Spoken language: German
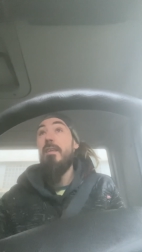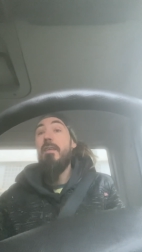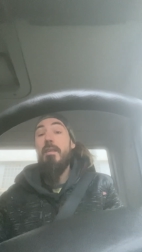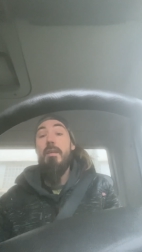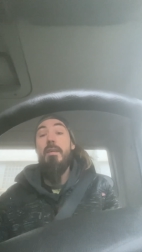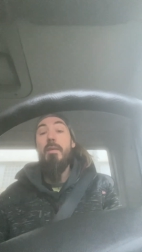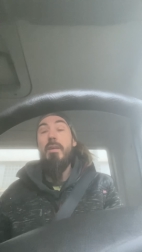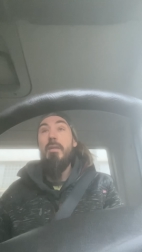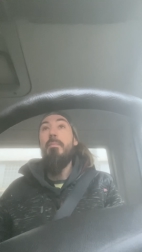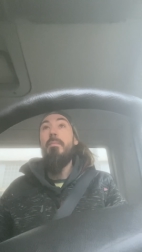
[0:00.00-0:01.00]

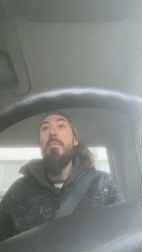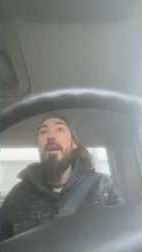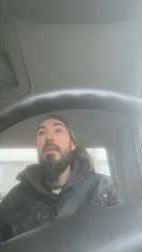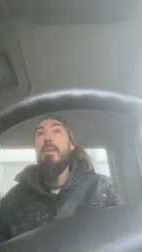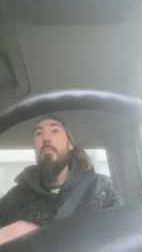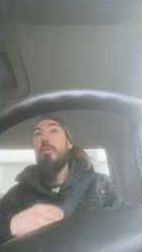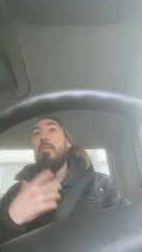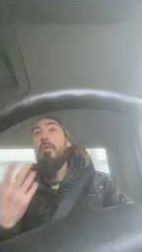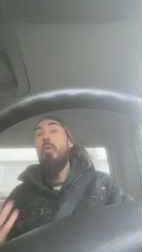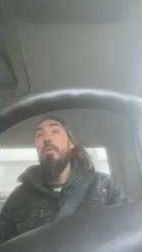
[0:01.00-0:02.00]
äh, in meinen
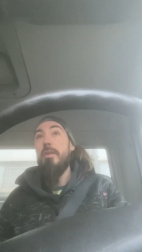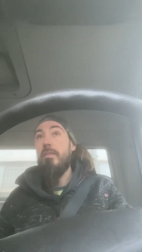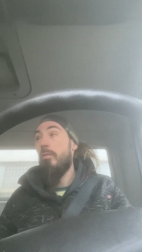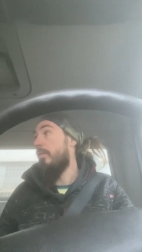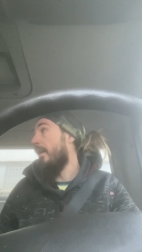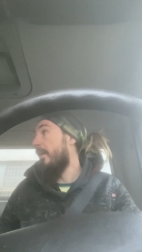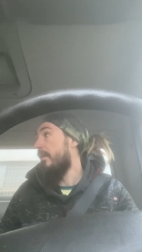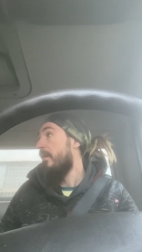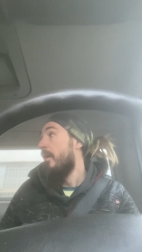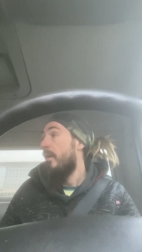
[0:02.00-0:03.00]
Emotionen zu sein,